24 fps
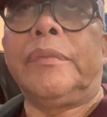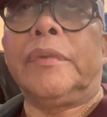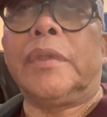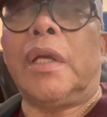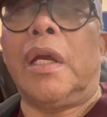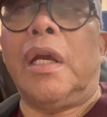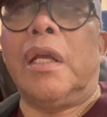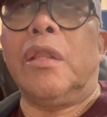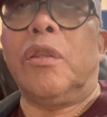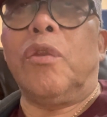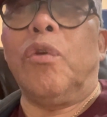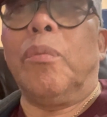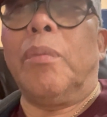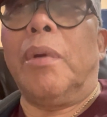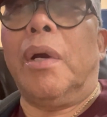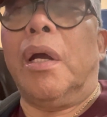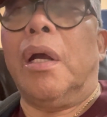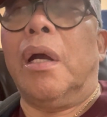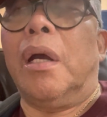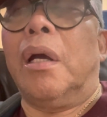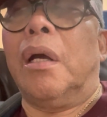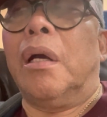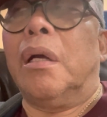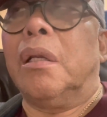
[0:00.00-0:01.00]
kahit yung
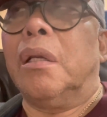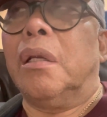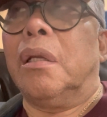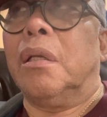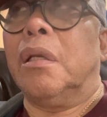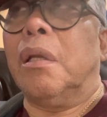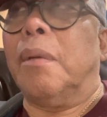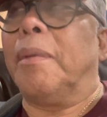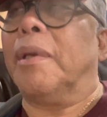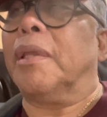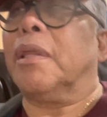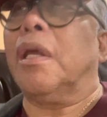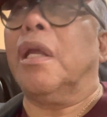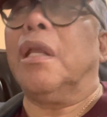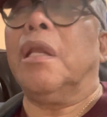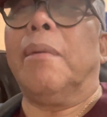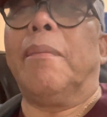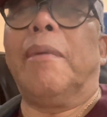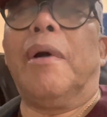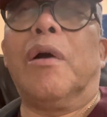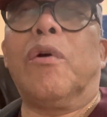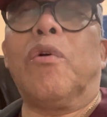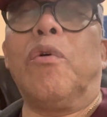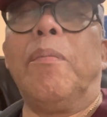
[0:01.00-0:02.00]
mga namatay
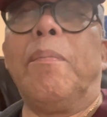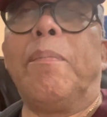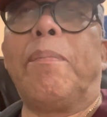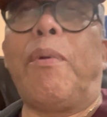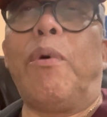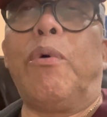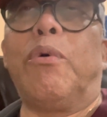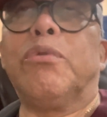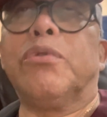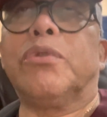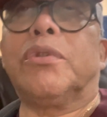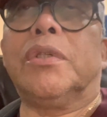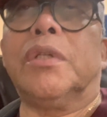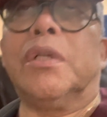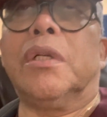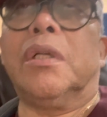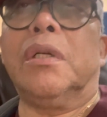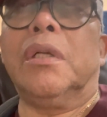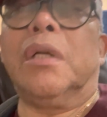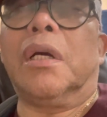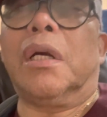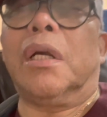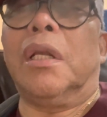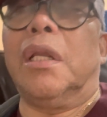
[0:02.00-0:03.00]
ng mga
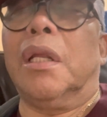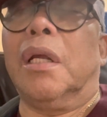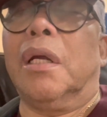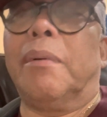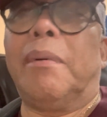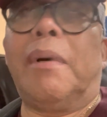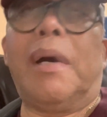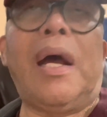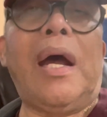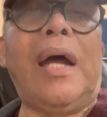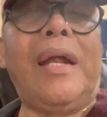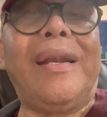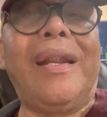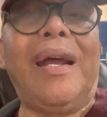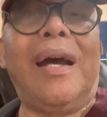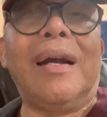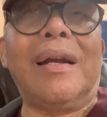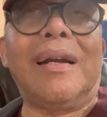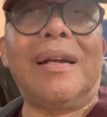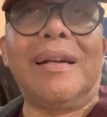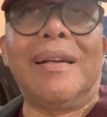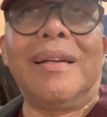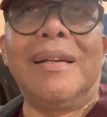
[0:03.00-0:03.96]
composer, ang kanyang mga anak,